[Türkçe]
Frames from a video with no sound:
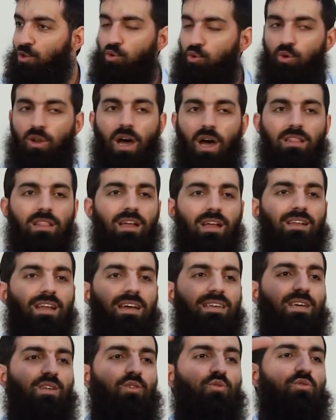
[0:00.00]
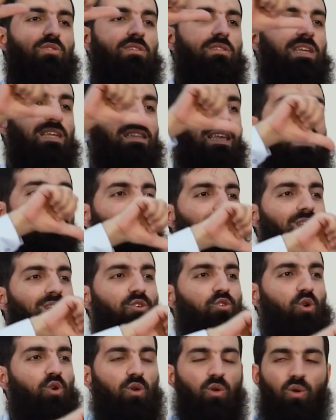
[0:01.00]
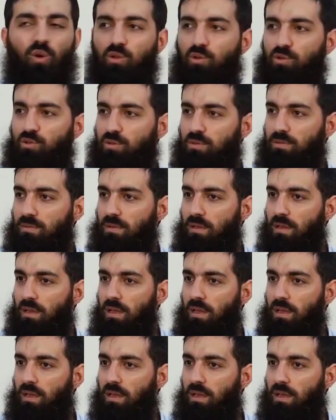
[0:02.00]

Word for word: Günahlarla yeryüzünde tekrardan köle oluruz.